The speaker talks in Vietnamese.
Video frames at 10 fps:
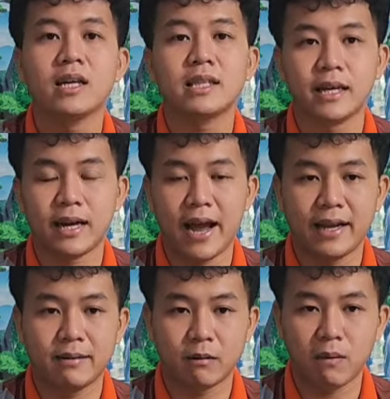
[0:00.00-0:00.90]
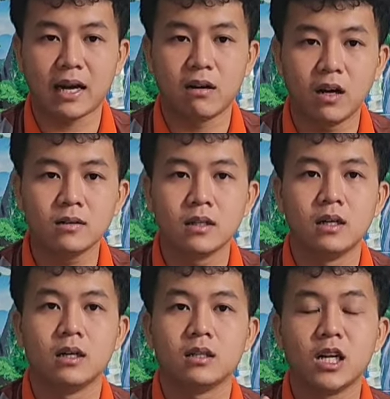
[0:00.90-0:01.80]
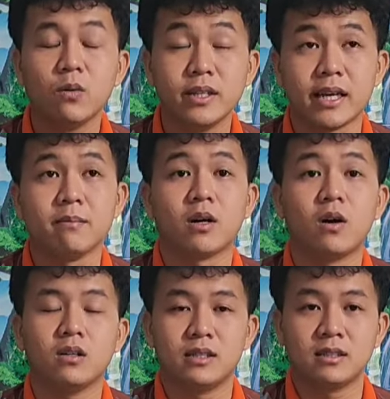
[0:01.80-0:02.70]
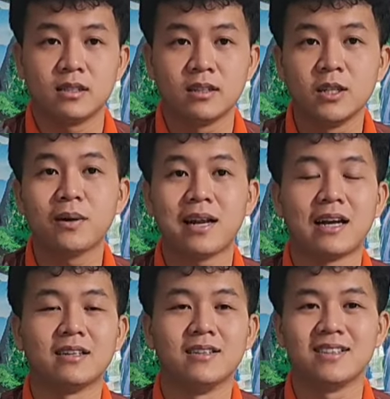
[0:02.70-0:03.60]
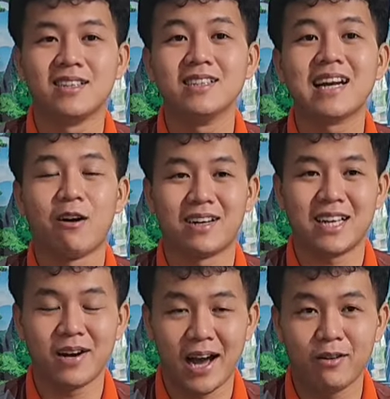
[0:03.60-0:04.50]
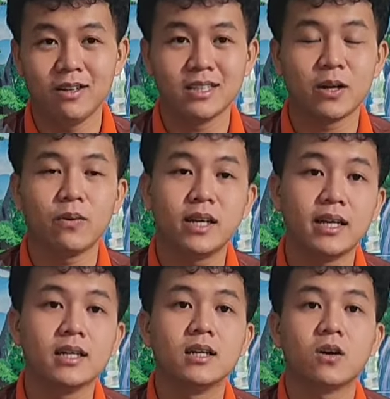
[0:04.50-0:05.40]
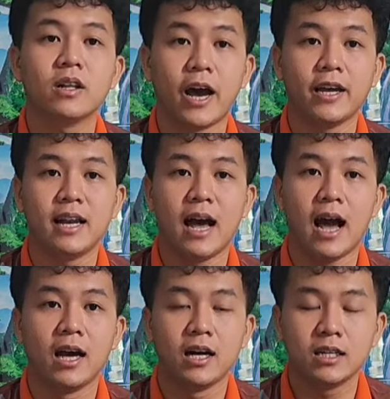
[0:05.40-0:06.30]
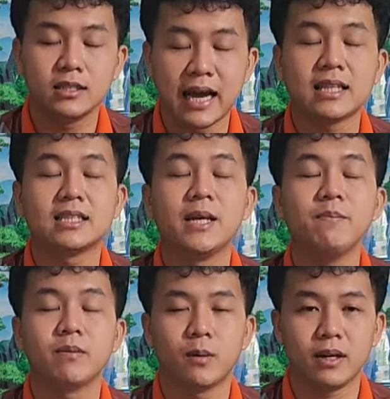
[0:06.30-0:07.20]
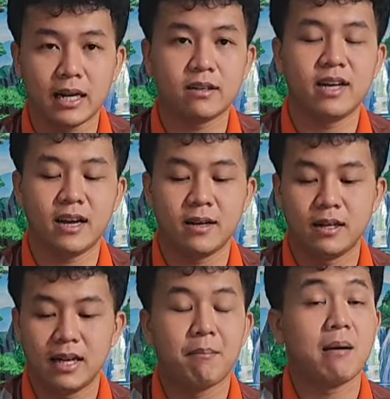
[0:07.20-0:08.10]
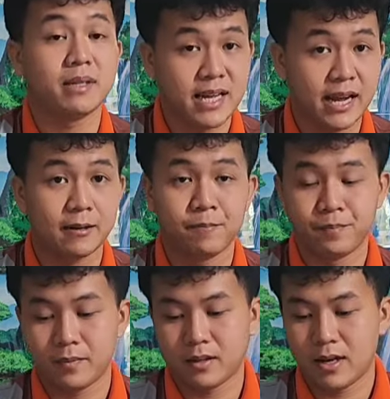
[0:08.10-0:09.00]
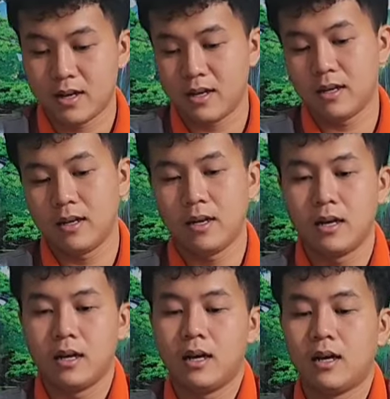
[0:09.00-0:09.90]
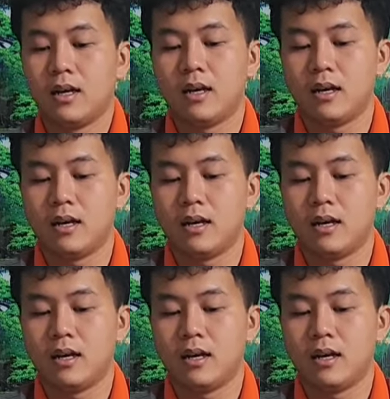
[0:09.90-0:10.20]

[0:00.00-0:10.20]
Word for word: không có lấy tiền ai đồng bạc nào hết. Nếu quý vị mà có thương Quốc Thành, thương đạo Phật giáo Hòa Hảo thì quý vị có thể là trả tiền ship dùm cho Quốc Thành nữa ha, là 30.000.